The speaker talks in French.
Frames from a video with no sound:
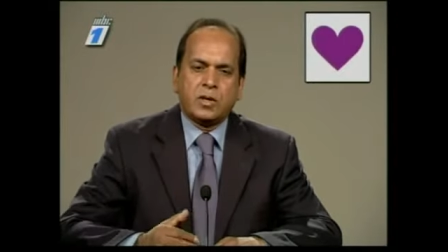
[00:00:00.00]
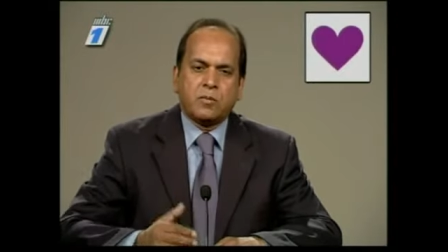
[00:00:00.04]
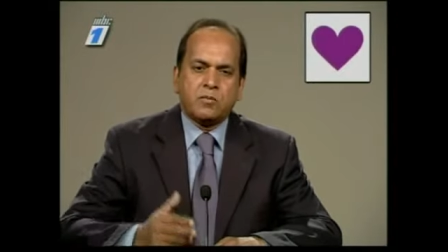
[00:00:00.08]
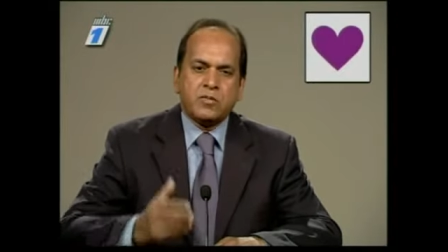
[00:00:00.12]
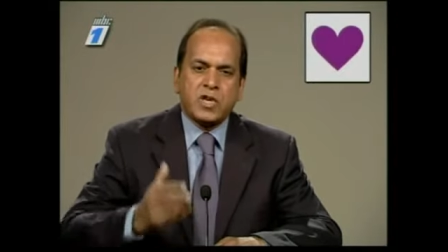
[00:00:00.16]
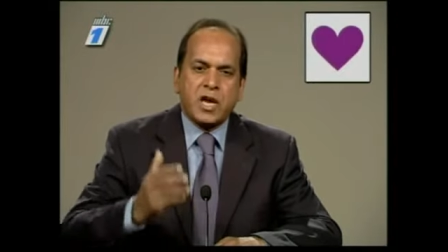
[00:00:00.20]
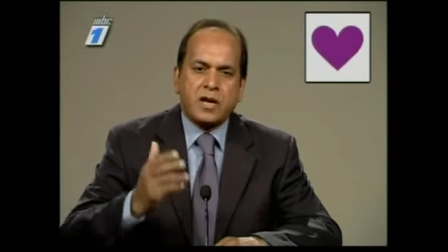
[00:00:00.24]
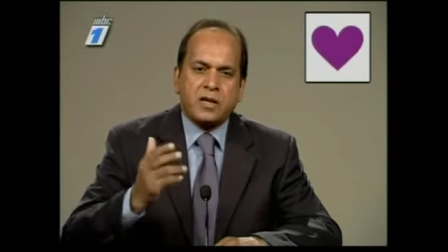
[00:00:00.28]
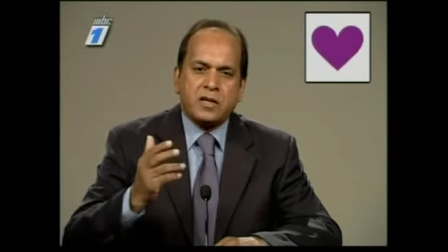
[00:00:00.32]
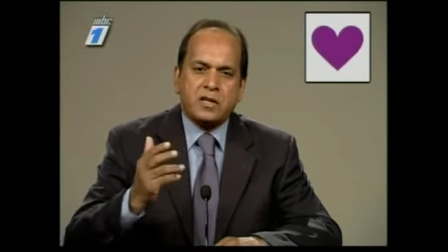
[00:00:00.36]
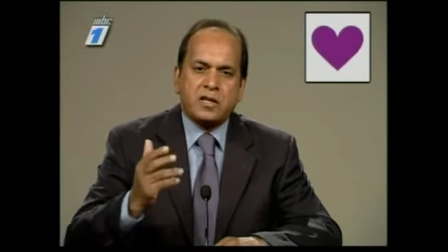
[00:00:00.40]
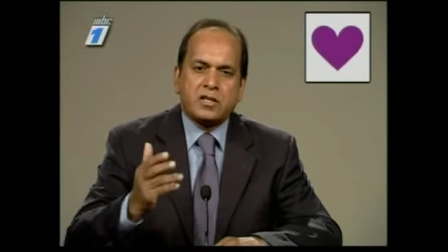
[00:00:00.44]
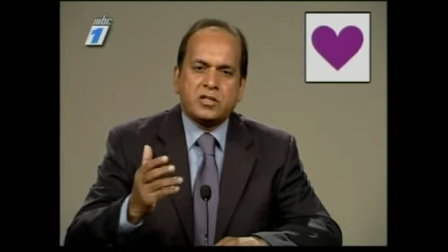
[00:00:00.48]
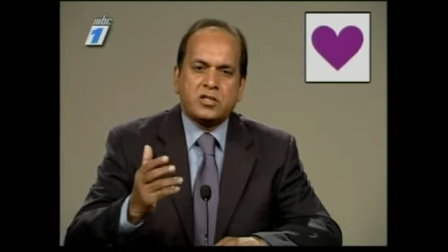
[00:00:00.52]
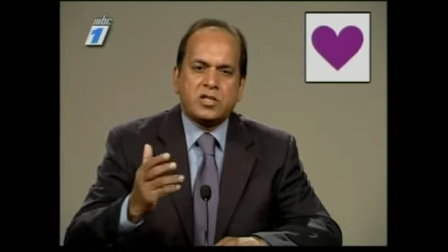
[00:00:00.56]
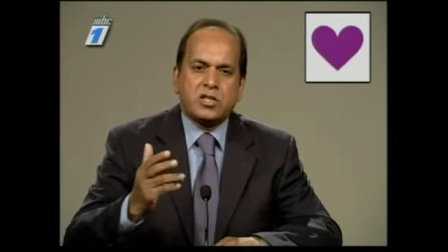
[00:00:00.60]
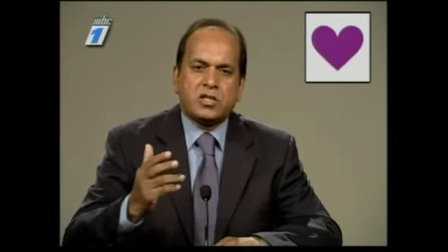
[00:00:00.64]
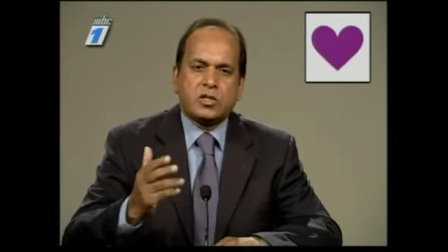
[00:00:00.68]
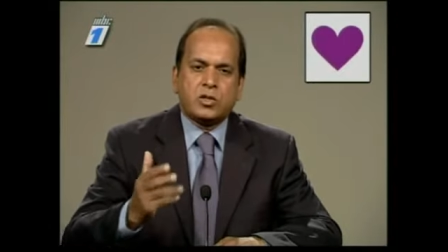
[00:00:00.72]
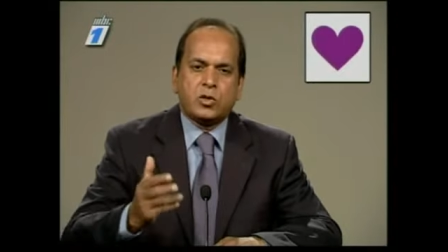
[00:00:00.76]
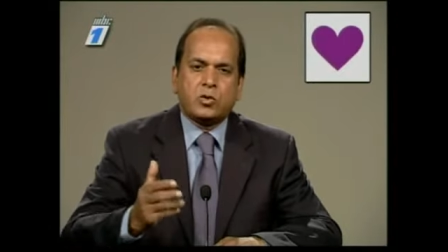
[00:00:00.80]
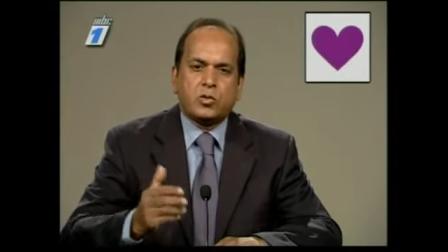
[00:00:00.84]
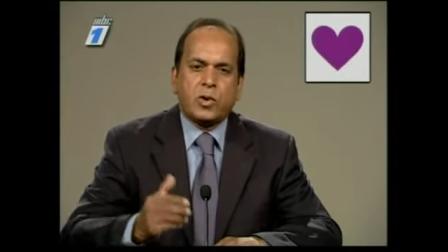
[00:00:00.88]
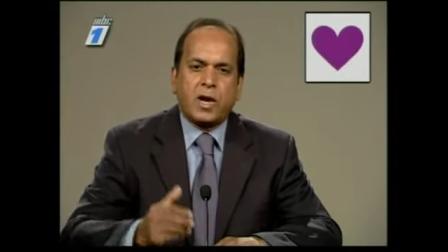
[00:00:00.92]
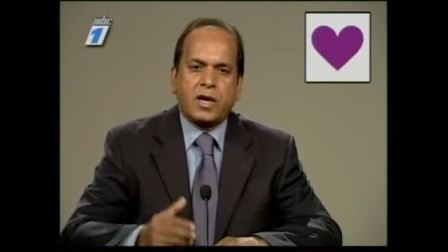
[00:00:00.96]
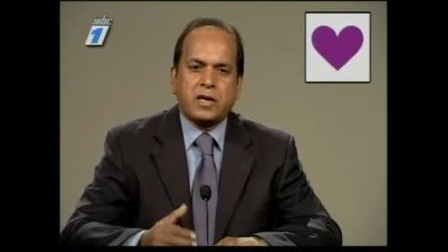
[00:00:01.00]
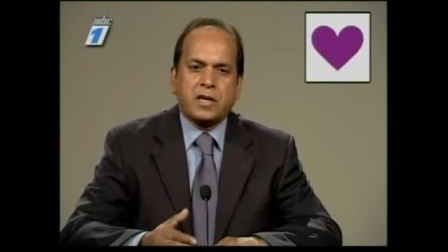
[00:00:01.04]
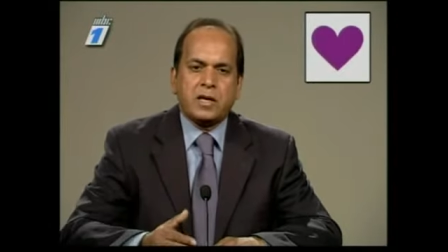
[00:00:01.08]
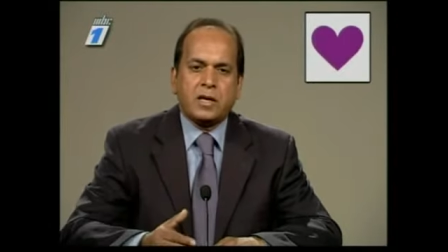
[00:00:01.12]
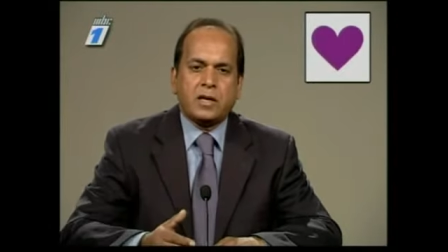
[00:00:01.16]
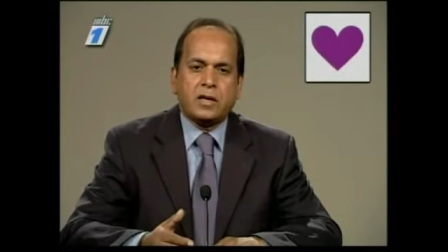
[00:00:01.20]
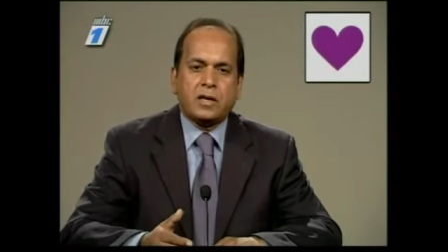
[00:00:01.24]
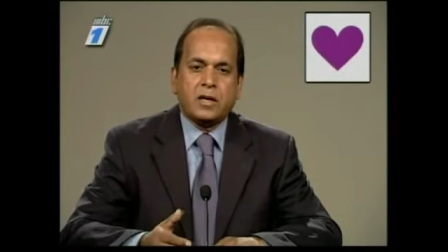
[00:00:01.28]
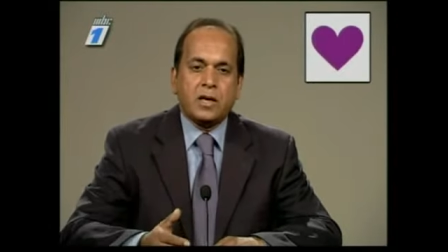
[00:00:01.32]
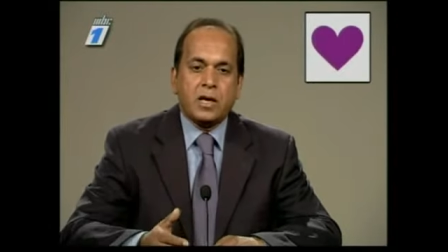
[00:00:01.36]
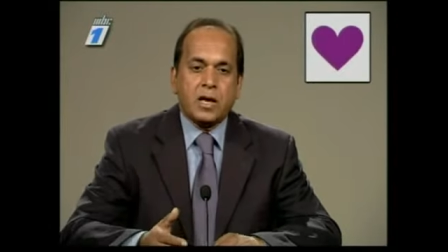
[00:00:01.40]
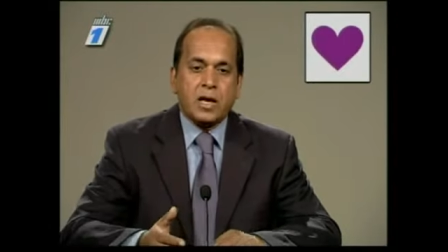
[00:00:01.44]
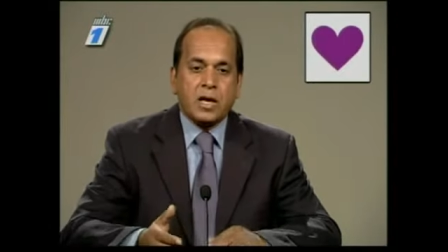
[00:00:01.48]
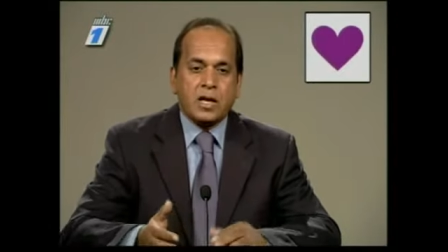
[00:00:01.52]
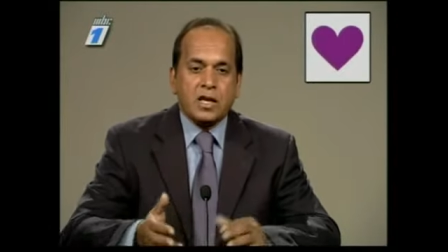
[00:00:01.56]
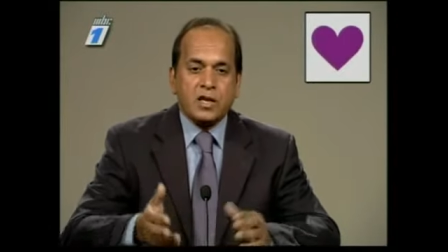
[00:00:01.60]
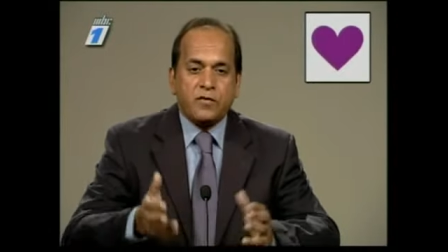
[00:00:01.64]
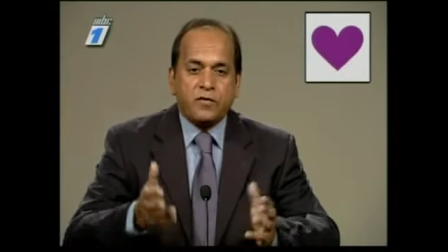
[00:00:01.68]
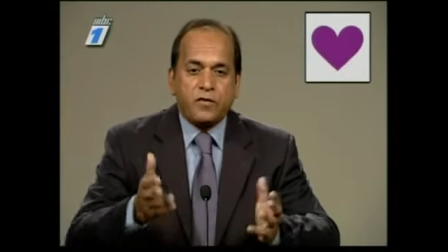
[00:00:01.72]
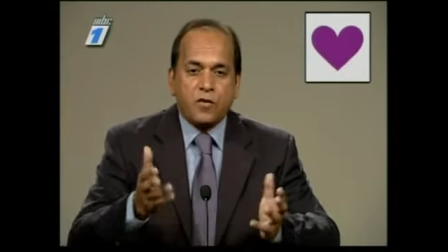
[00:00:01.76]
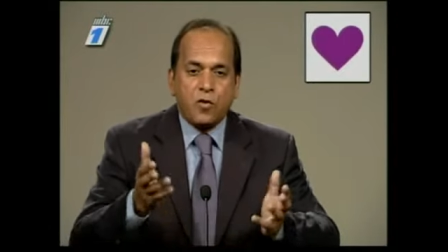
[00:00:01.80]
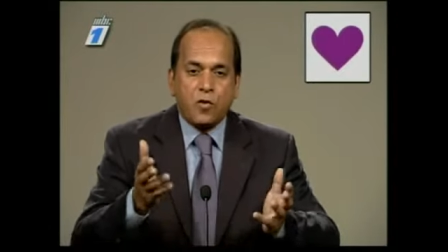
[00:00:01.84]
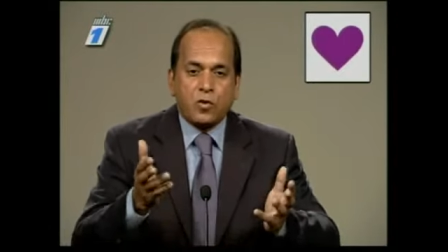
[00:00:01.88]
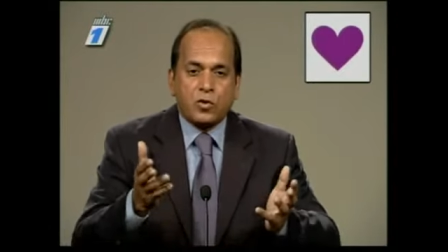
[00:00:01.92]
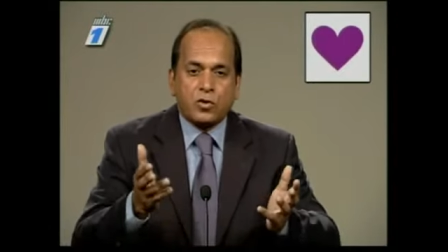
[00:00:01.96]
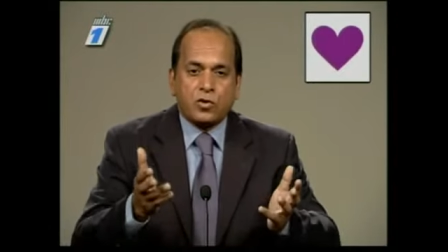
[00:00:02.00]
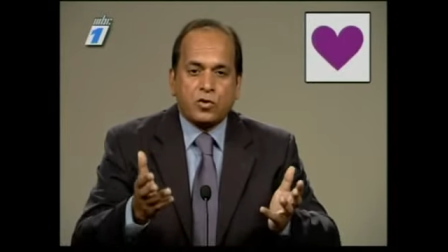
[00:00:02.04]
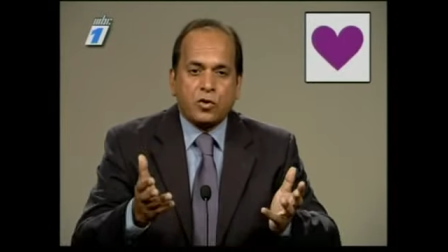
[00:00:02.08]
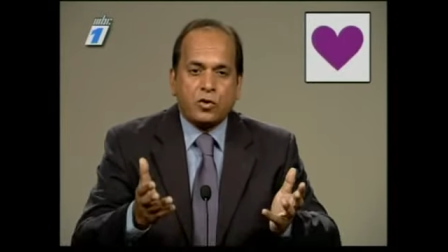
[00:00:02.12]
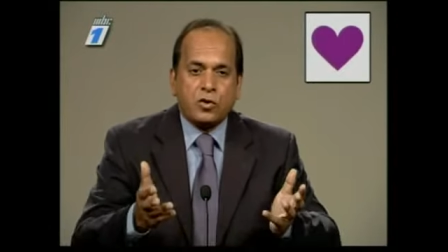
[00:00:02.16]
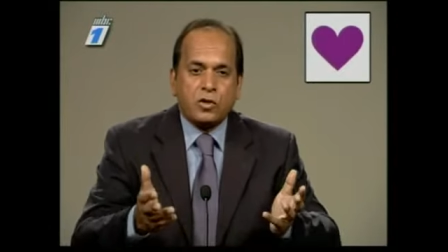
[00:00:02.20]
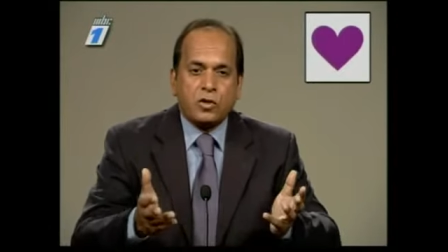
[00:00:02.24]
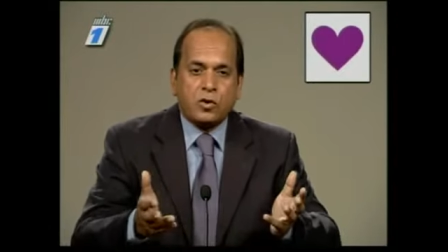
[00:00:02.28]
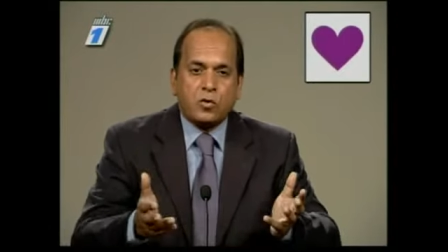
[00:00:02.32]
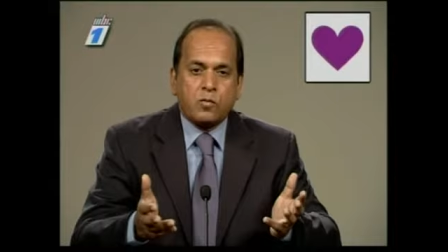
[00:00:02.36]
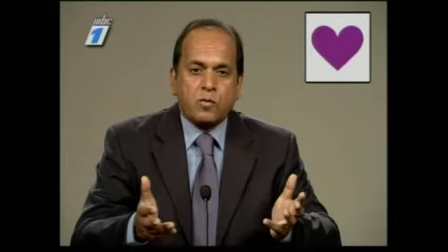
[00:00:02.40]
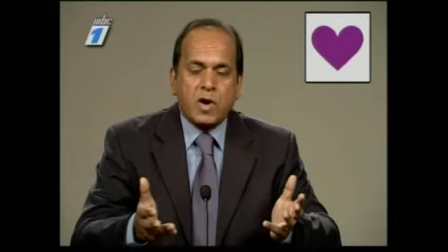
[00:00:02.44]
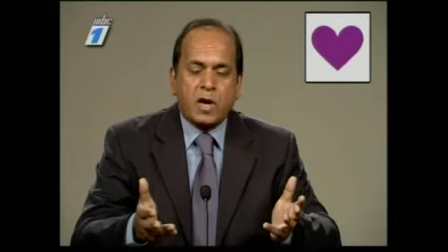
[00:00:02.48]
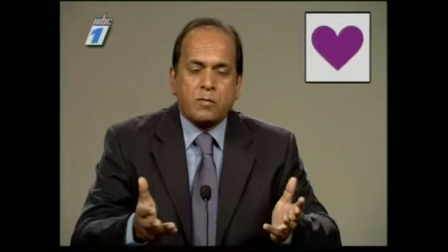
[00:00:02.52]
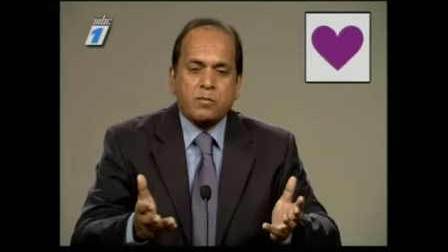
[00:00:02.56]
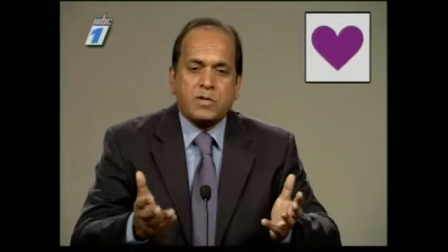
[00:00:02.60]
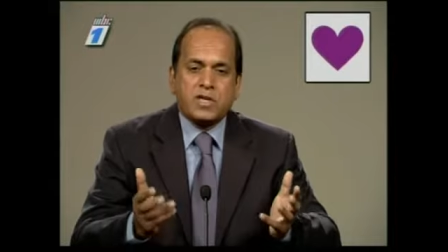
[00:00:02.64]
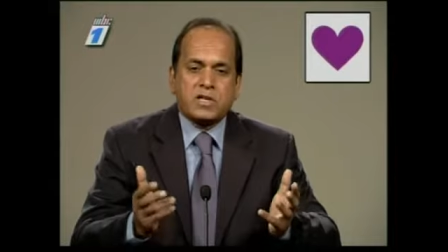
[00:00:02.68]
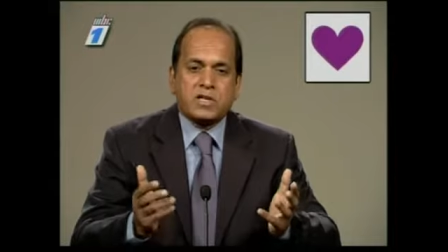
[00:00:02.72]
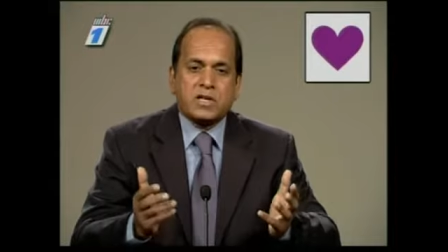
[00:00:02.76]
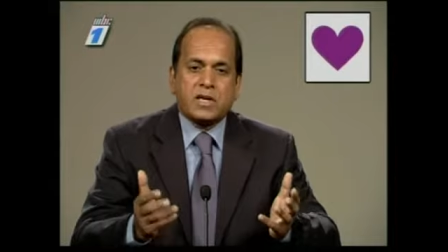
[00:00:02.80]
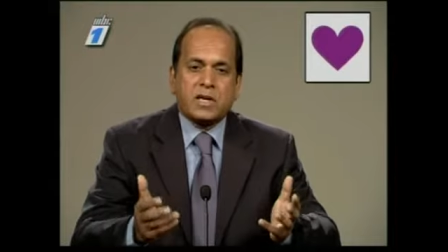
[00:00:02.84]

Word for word: bien-être des citoyens, ils fonctionnent comme à